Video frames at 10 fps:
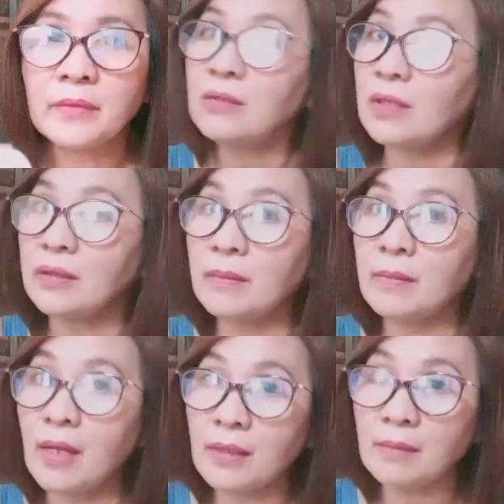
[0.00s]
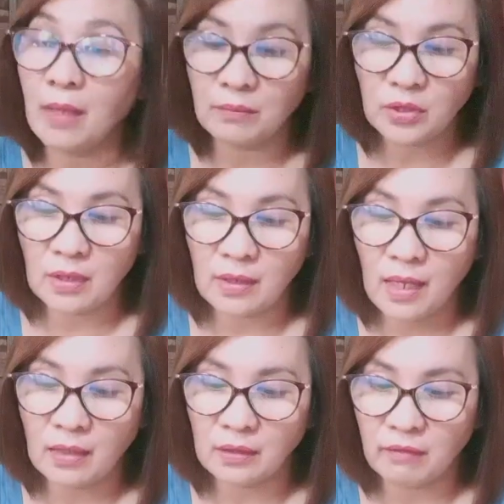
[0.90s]
Yun lang naman, ma'am, siya ang
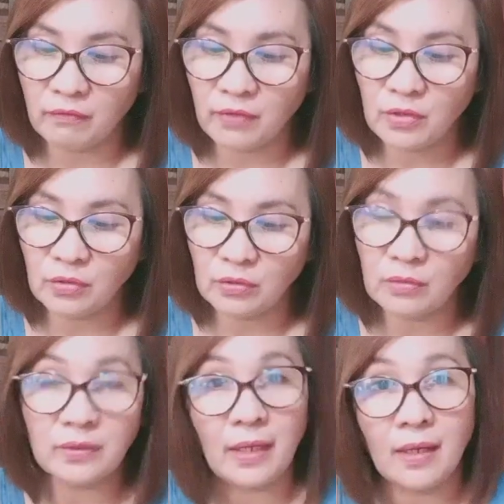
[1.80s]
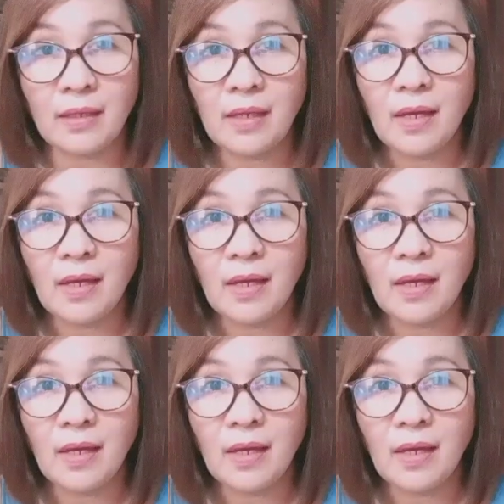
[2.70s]
ating video today.